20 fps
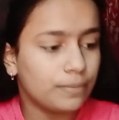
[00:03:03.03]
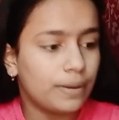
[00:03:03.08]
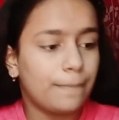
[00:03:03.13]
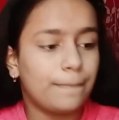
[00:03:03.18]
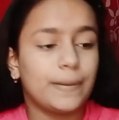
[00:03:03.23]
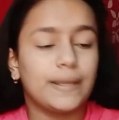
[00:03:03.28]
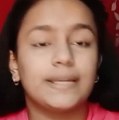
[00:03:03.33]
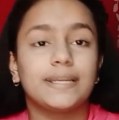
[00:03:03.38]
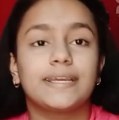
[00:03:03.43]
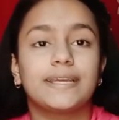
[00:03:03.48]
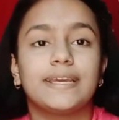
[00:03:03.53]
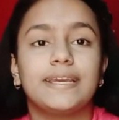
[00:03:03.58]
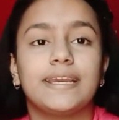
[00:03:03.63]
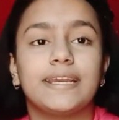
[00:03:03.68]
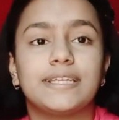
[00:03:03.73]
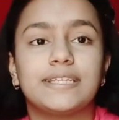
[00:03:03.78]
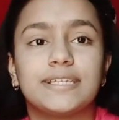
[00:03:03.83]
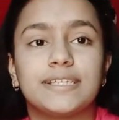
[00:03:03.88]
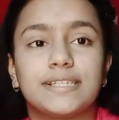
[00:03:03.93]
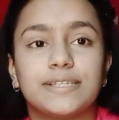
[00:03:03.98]
सो मैं पेन की
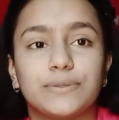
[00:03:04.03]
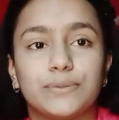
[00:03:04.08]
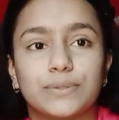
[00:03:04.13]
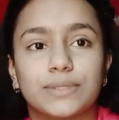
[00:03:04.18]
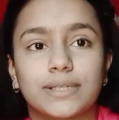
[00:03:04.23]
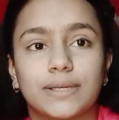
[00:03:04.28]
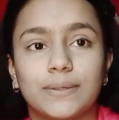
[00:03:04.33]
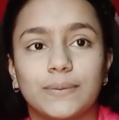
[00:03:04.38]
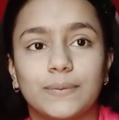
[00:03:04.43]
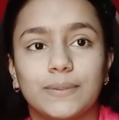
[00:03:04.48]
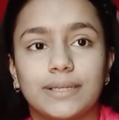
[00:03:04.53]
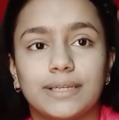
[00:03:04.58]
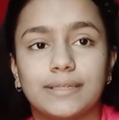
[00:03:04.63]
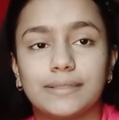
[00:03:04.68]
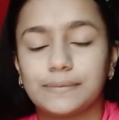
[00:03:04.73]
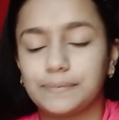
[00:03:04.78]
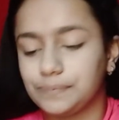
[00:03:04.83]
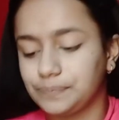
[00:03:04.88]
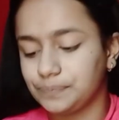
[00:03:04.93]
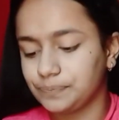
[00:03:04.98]
ये चीज़ यूज़ करूँगी
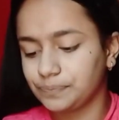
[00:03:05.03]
